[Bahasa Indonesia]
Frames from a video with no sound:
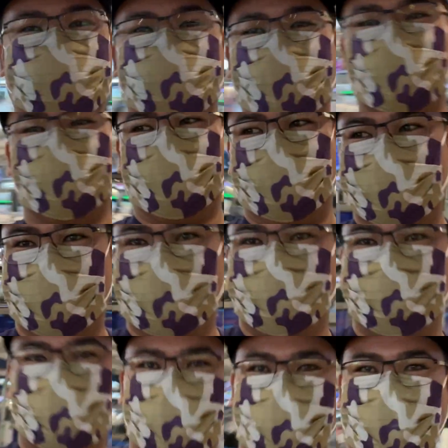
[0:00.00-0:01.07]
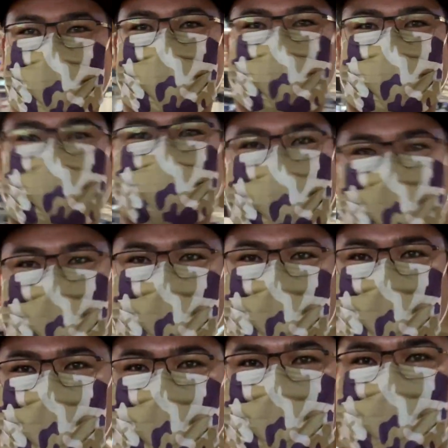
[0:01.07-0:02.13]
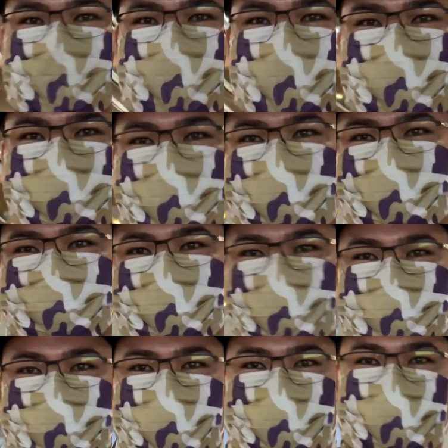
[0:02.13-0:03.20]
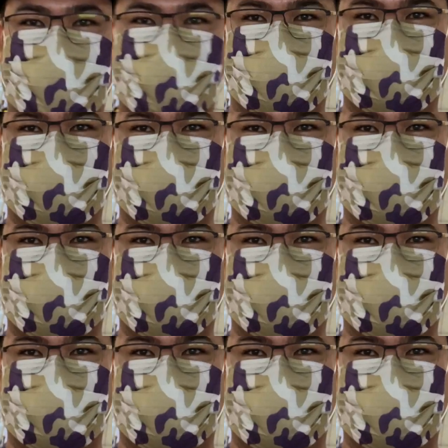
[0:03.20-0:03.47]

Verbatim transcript: nah, belakang itu jadwal penerbangan